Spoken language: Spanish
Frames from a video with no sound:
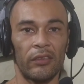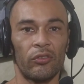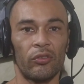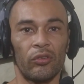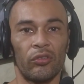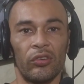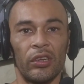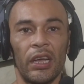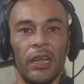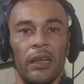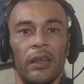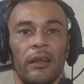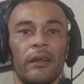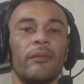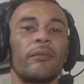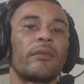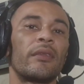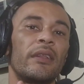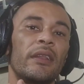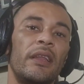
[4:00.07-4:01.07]
red social
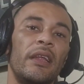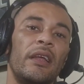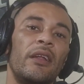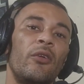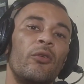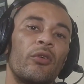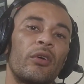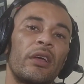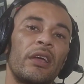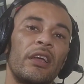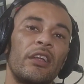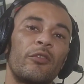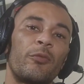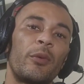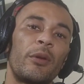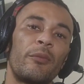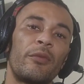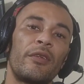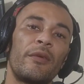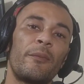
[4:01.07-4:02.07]
de lo que es
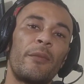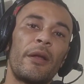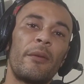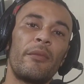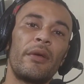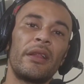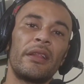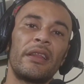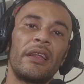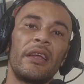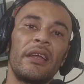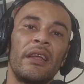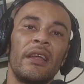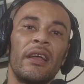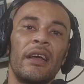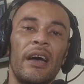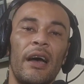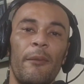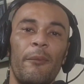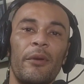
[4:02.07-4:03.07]
principalmente
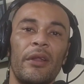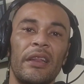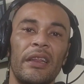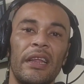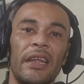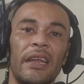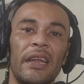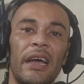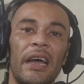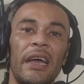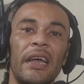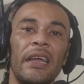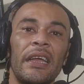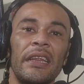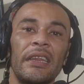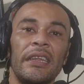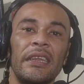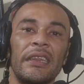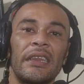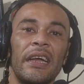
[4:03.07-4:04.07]
aprender a
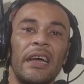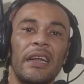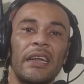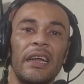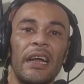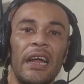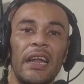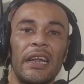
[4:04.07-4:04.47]
editar,